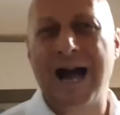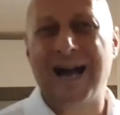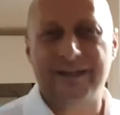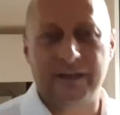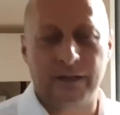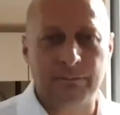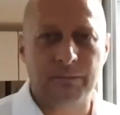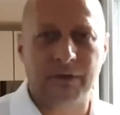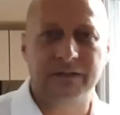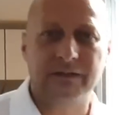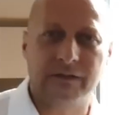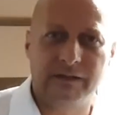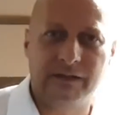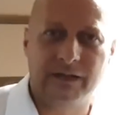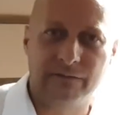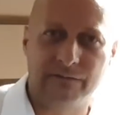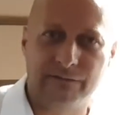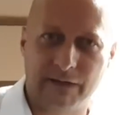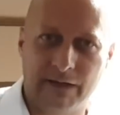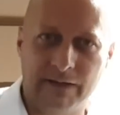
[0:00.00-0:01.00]
AGM-Batterie
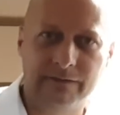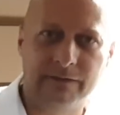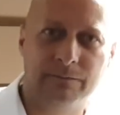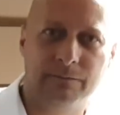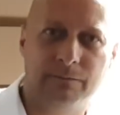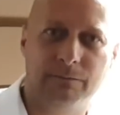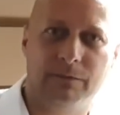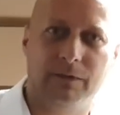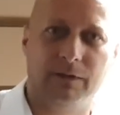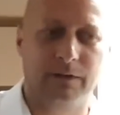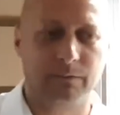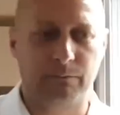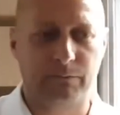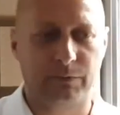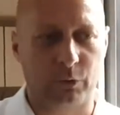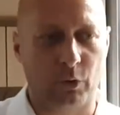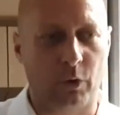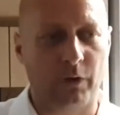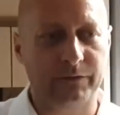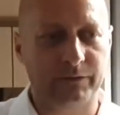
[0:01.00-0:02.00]
entfällt, äh,
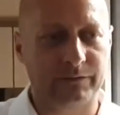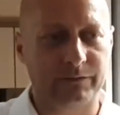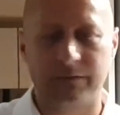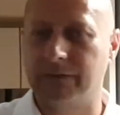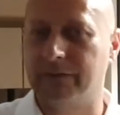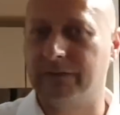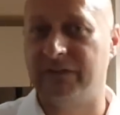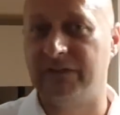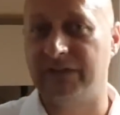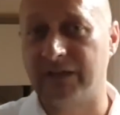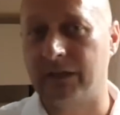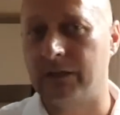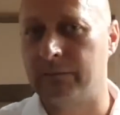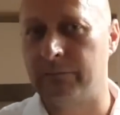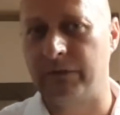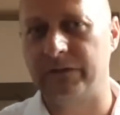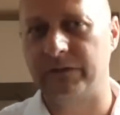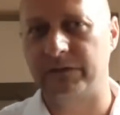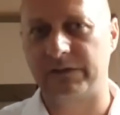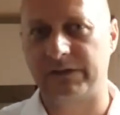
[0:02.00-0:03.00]
bedeutet
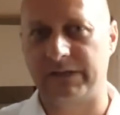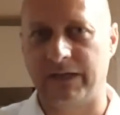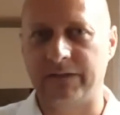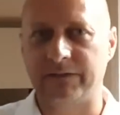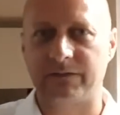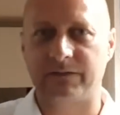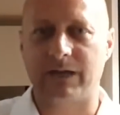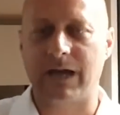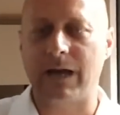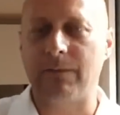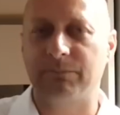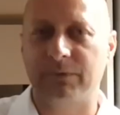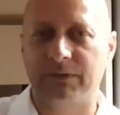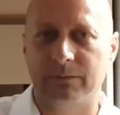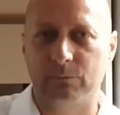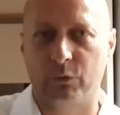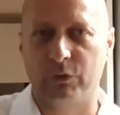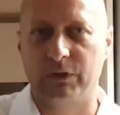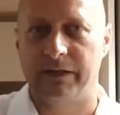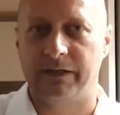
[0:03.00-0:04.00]
serienmäßig jetzt ab
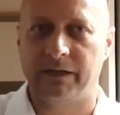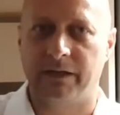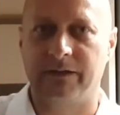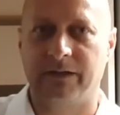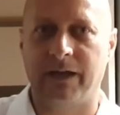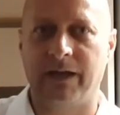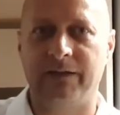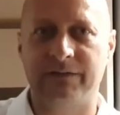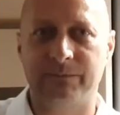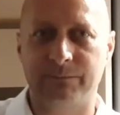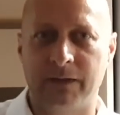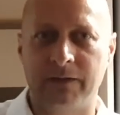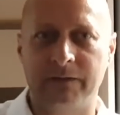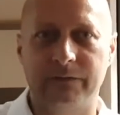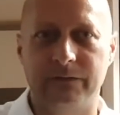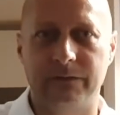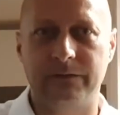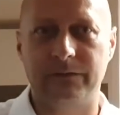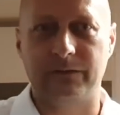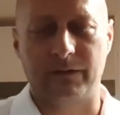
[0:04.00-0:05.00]
Modelljahr
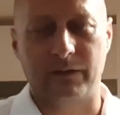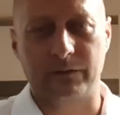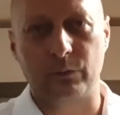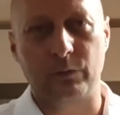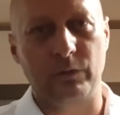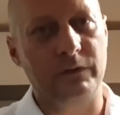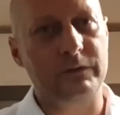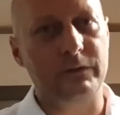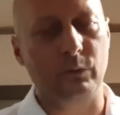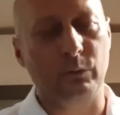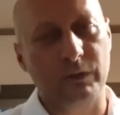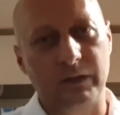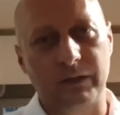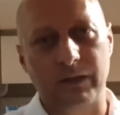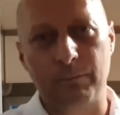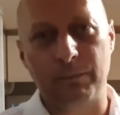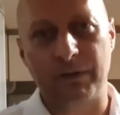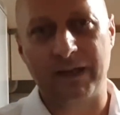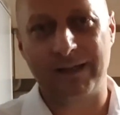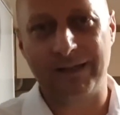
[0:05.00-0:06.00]
23 natürlich die 100
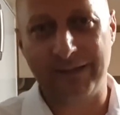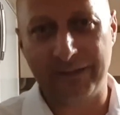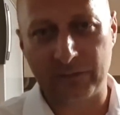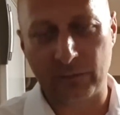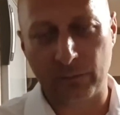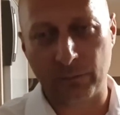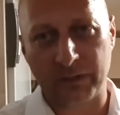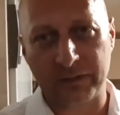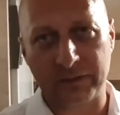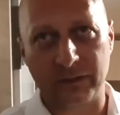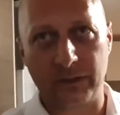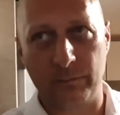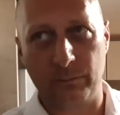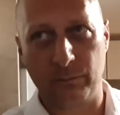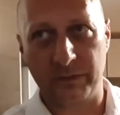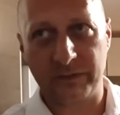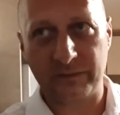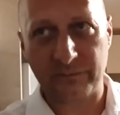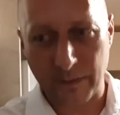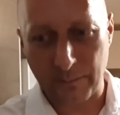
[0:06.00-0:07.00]
Ampere Lithium-Batterie
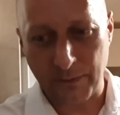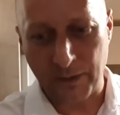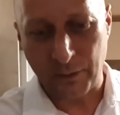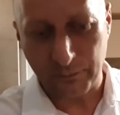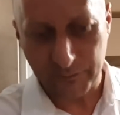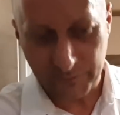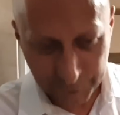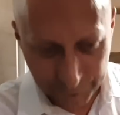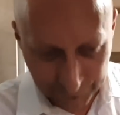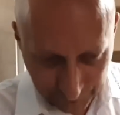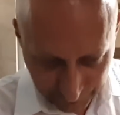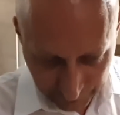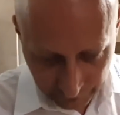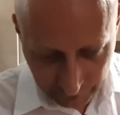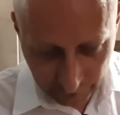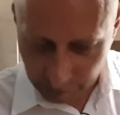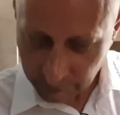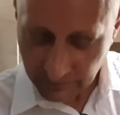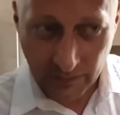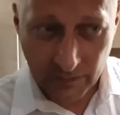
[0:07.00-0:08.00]
mit verbaut
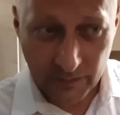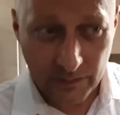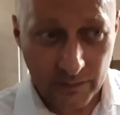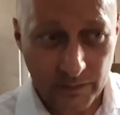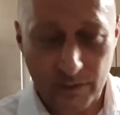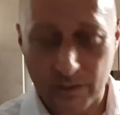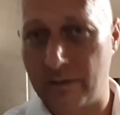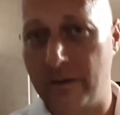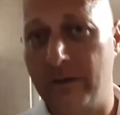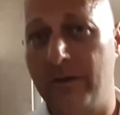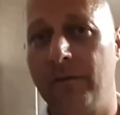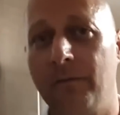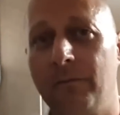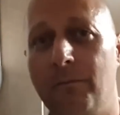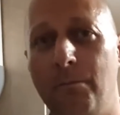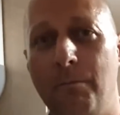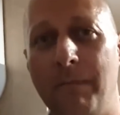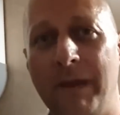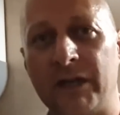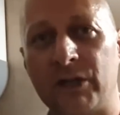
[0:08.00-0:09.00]

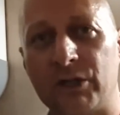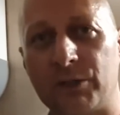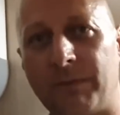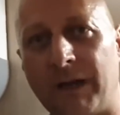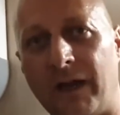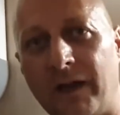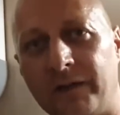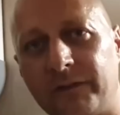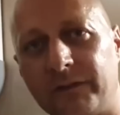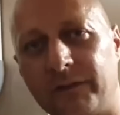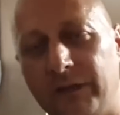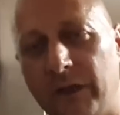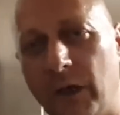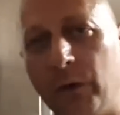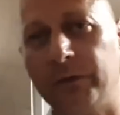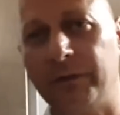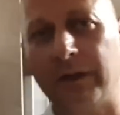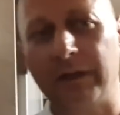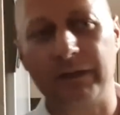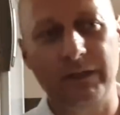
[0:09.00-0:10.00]
mehr Spaß in der
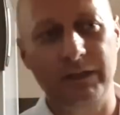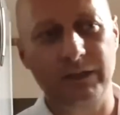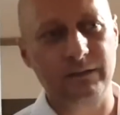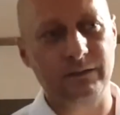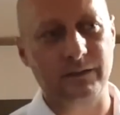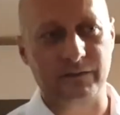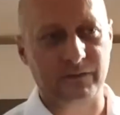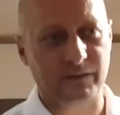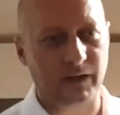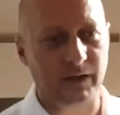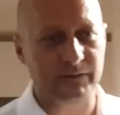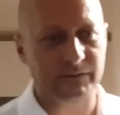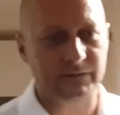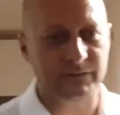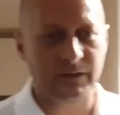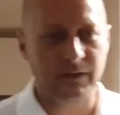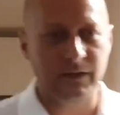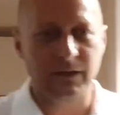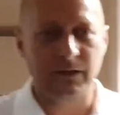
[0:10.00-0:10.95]
Autarkie. Das heißt,